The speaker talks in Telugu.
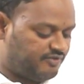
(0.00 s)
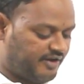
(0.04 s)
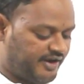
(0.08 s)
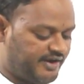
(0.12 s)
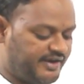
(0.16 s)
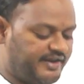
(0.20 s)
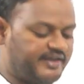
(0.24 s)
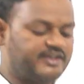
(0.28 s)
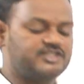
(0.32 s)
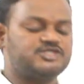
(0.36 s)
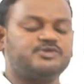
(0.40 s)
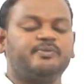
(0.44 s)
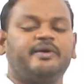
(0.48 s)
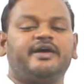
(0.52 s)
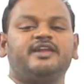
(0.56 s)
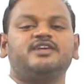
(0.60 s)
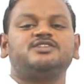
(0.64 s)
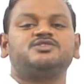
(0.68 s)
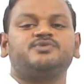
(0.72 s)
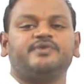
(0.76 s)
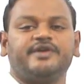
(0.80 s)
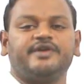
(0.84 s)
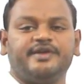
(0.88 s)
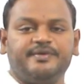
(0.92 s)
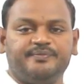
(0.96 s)
ఫైండ్ ఎక్స్
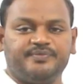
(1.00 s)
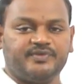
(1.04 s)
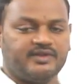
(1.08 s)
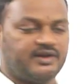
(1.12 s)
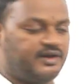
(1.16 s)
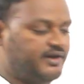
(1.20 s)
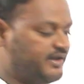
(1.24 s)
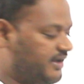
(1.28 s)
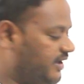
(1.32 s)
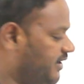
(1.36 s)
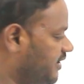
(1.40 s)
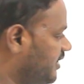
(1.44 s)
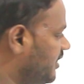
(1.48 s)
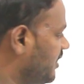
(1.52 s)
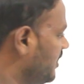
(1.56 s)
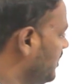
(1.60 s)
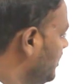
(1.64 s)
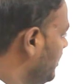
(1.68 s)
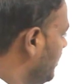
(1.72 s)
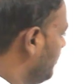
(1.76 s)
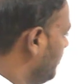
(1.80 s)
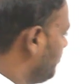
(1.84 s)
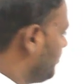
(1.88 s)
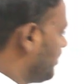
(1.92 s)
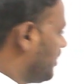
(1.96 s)
మైనస్ వై అంటే
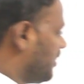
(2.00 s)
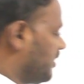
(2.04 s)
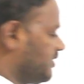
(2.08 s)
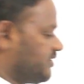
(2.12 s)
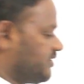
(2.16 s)
మా